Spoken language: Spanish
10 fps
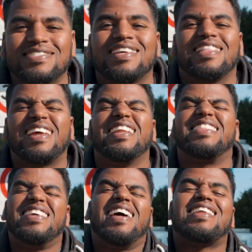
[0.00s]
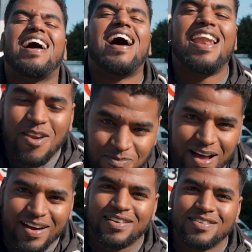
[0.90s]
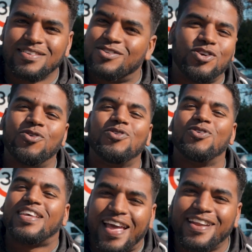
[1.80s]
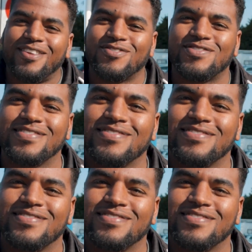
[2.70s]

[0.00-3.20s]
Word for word: es ganarle tierra al mar. Son unos genios.